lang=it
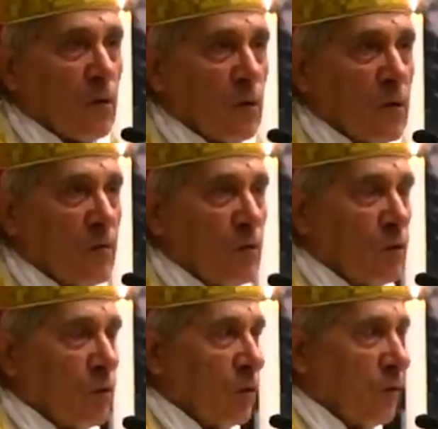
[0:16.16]
che lui ha
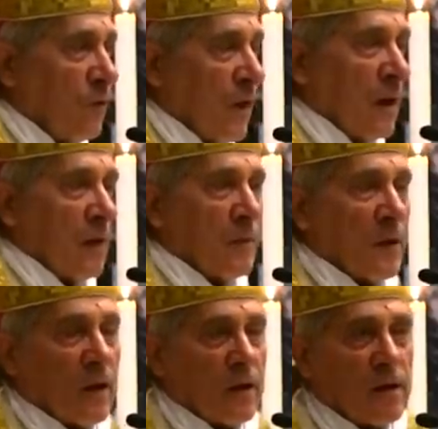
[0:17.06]
voluto fare
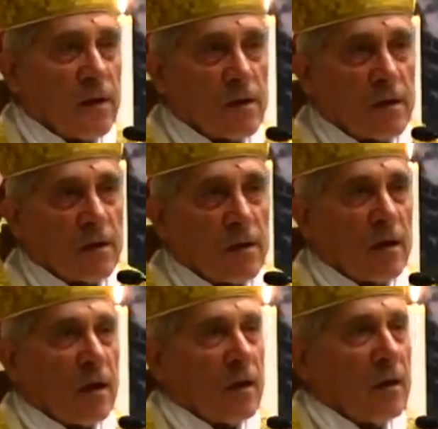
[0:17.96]
per la Chiesa
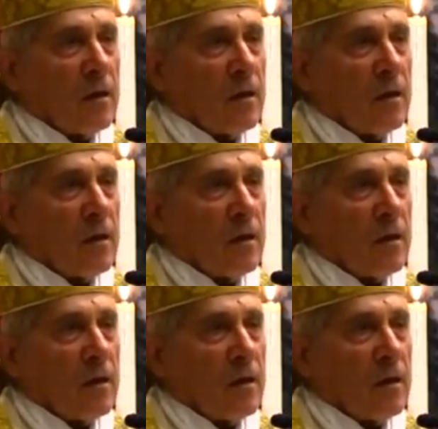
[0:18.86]
intera